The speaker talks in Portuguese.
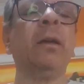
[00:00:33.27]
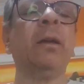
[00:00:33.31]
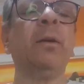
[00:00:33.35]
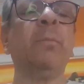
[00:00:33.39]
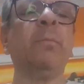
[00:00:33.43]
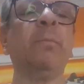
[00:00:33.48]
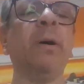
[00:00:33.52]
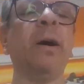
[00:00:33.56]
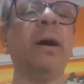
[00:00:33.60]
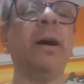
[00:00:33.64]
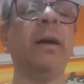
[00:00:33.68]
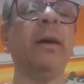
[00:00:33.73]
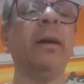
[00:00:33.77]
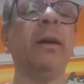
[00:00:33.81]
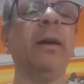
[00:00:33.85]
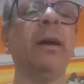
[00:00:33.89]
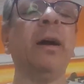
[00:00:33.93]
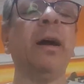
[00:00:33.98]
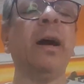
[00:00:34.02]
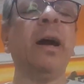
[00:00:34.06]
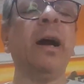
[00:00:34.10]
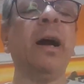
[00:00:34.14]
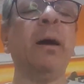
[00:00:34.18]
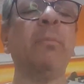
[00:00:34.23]
Que, Pai,
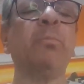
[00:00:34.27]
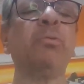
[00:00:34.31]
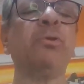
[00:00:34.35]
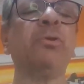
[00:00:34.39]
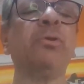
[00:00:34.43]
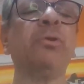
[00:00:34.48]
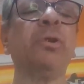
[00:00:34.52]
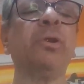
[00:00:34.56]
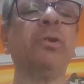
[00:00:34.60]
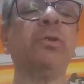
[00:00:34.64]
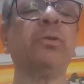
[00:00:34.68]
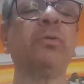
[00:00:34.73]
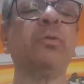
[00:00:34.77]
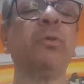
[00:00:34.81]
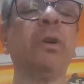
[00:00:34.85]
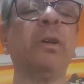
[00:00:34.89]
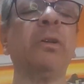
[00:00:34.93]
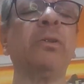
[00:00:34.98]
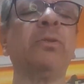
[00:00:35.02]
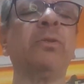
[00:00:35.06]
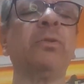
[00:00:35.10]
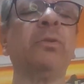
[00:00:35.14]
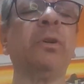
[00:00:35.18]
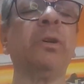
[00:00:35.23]
abra os nossos
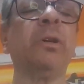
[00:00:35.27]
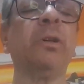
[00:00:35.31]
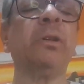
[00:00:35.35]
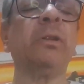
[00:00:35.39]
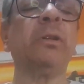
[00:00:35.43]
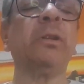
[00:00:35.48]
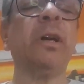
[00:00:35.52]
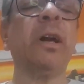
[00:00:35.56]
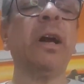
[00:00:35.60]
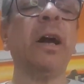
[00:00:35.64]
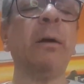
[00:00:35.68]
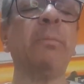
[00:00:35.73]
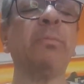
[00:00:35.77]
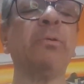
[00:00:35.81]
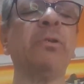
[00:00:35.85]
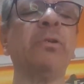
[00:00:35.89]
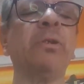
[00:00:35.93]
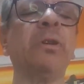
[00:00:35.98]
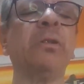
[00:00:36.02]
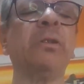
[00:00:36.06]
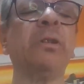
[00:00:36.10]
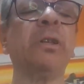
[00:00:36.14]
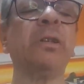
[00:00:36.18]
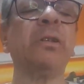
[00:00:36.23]
corações, abra as
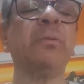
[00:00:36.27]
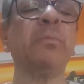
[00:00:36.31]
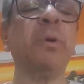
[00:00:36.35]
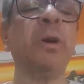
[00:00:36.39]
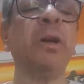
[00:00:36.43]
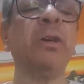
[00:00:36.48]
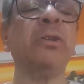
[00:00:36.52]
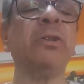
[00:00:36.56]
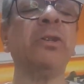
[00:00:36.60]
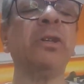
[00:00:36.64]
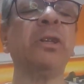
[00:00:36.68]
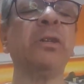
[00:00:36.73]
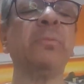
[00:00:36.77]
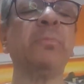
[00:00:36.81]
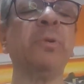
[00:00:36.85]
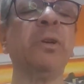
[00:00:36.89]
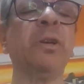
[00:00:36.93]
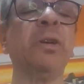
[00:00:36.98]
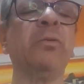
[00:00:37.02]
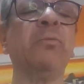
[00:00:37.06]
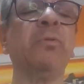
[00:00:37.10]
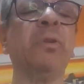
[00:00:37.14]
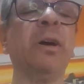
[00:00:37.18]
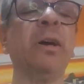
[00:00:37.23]
nossas mentes
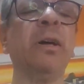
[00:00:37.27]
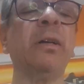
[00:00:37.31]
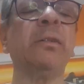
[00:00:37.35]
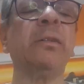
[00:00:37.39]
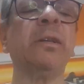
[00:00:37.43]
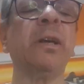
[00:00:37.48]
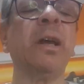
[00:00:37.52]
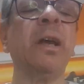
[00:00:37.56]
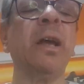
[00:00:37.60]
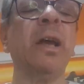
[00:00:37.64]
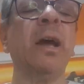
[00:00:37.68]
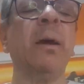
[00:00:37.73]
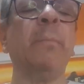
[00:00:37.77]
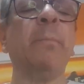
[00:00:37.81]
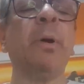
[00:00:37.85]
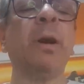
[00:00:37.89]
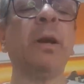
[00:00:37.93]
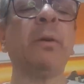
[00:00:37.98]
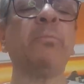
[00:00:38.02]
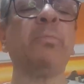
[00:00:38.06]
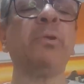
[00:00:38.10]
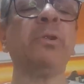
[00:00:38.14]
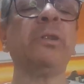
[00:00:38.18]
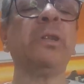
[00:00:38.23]
espirituais,
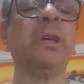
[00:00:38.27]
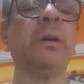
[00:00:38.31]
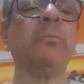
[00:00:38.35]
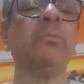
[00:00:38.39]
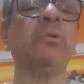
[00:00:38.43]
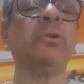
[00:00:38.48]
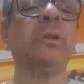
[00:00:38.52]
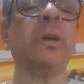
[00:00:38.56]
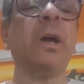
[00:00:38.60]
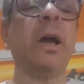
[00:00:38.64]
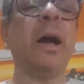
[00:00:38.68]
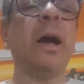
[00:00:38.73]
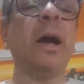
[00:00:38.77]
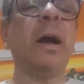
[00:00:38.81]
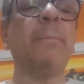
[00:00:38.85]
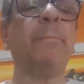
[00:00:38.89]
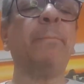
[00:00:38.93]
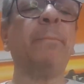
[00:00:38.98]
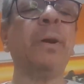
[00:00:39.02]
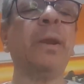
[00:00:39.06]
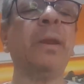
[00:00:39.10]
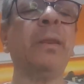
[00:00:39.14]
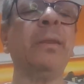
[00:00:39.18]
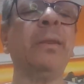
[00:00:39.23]
para que possamos
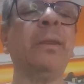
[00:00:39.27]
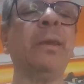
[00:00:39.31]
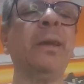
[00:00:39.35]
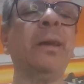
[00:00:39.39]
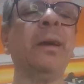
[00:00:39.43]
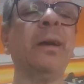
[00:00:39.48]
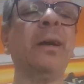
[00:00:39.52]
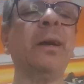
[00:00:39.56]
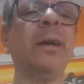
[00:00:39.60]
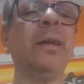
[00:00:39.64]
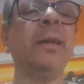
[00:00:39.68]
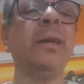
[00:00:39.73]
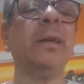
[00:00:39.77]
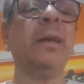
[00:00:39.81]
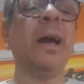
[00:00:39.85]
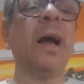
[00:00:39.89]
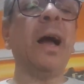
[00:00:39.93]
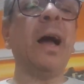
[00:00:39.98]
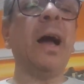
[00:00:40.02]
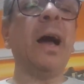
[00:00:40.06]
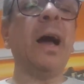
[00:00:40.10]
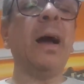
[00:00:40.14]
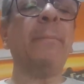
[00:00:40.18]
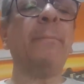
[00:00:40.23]
aprender e
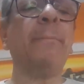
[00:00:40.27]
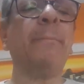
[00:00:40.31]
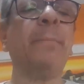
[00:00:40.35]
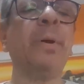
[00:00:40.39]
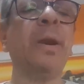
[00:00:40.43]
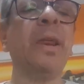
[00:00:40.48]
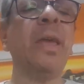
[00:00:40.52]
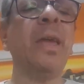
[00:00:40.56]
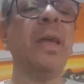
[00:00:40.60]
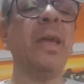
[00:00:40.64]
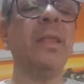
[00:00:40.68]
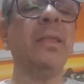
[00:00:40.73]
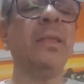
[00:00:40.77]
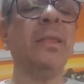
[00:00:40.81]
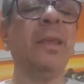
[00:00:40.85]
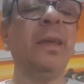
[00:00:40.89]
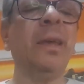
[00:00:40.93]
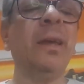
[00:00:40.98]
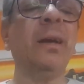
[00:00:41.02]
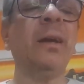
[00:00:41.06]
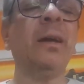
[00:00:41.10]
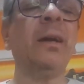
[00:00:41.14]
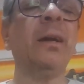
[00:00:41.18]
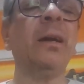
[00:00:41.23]

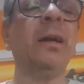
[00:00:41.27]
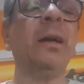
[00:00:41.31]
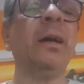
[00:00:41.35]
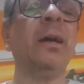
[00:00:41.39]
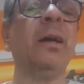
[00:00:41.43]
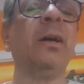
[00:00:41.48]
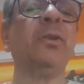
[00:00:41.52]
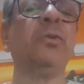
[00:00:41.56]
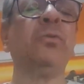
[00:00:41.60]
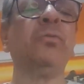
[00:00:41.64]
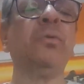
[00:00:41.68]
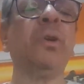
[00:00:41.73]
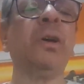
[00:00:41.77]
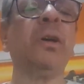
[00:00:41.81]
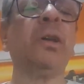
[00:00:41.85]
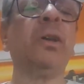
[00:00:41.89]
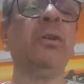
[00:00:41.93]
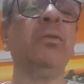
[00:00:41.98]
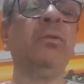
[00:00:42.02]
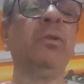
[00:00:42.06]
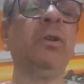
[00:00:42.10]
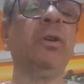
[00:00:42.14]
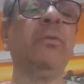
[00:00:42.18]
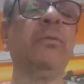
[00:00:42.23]
apreender tudo
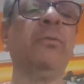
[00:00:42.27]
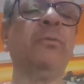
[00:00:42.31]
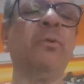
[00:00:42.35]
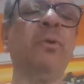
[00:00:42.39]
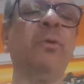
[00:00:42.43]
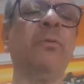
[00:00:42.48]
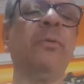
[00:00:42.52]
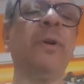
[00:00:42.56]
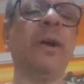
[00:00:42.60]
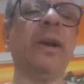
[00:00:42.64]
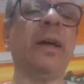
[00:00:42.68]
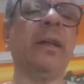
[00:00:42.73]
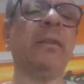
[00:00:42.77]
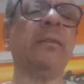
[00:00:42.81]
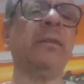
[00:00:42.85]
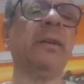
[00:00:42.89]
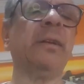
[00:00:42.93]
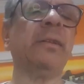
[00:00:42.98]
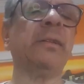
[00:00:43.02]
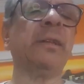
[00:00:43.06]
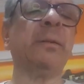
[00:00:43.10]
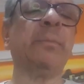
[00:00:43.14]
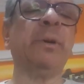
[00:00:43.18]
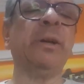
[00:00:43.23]
aquilo que for falado
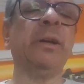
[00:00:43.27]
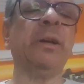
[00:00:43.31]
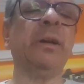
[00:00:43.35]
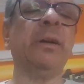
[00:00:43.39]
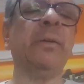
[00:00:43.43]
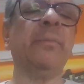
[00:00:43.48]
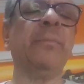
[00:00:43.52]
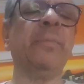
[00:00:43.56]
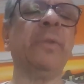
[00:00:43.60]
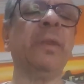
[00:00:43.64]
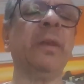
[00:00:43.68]
nessa manhã.